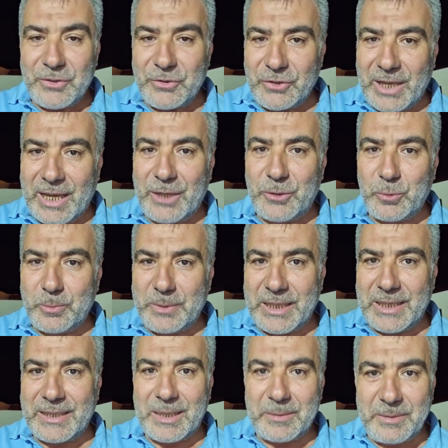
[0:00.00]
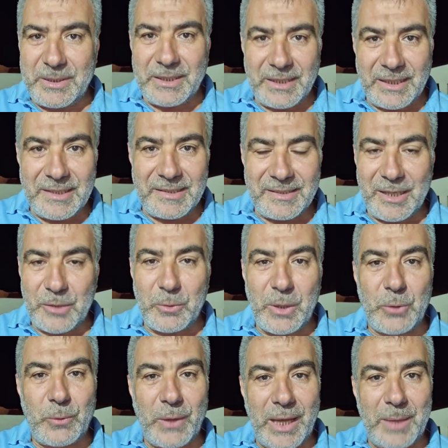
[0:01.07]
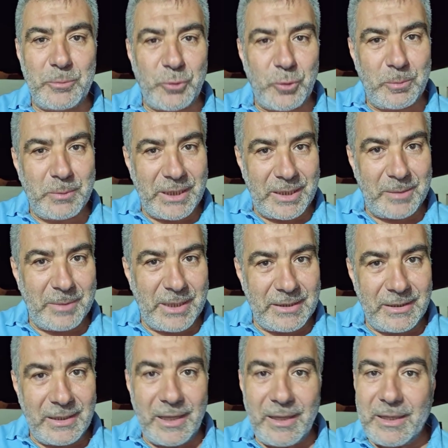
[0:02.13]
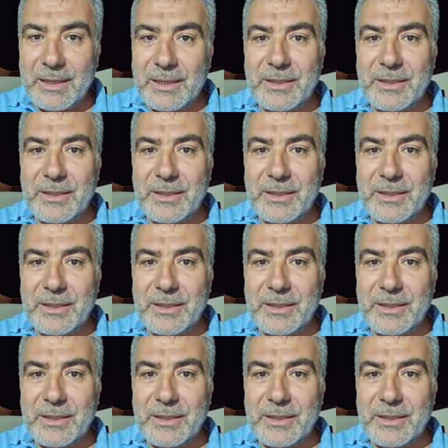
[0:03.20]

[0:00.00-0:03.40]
جعلوا من النبي عيسى وهو عبد من عباد الله